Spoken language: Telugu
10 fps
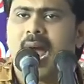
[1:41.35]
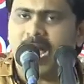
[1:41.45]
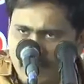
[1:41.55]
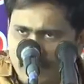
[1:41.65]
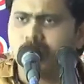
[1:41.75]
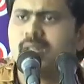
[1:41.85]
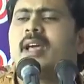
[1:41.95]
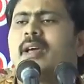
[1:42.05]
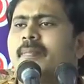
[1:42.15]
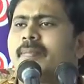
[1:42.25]
ఆయన
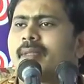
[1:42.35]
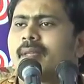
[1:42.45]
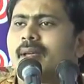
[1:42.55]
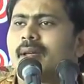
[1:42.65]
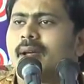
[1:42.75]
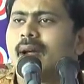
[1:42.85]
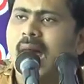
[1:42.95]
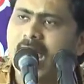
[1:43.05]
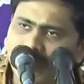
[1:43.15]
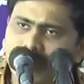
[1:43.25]
ఇస్తున్నదే
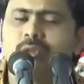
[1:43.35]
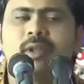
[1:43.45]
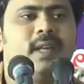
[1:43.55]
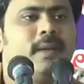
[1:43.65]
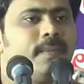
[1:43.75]
ఆయన ఇస్తున్నదే